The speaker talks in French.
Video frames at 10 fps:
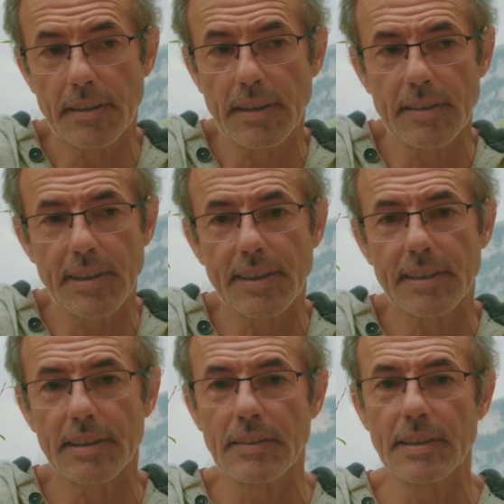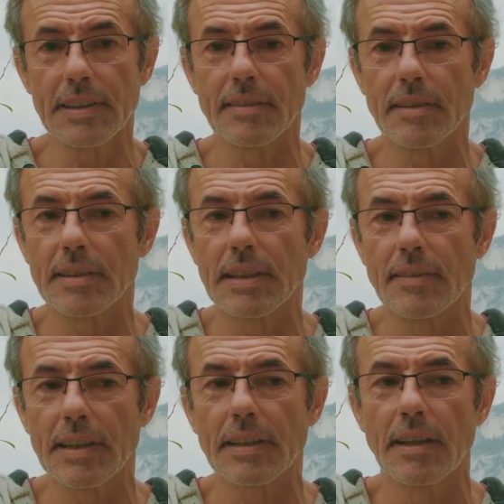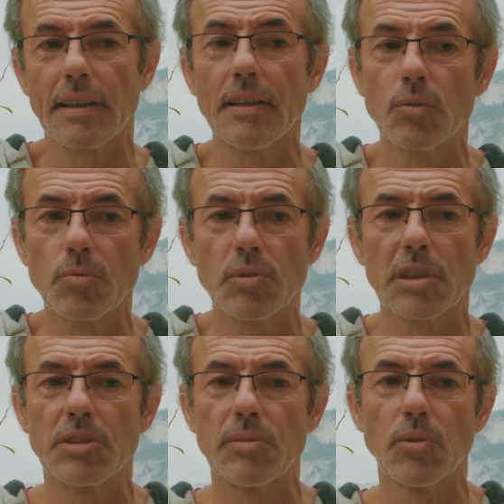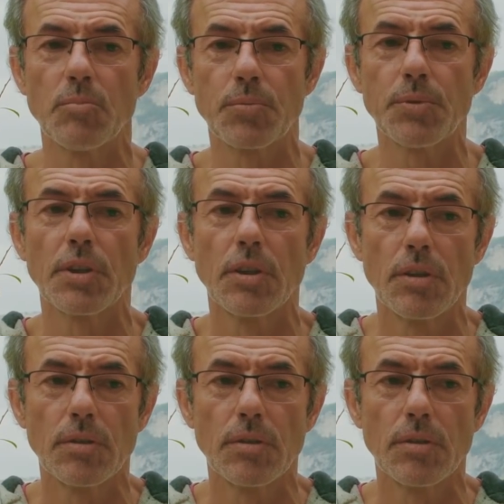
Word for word: et quand il va s'activer, ça, va créer au 12e niveau, en plus,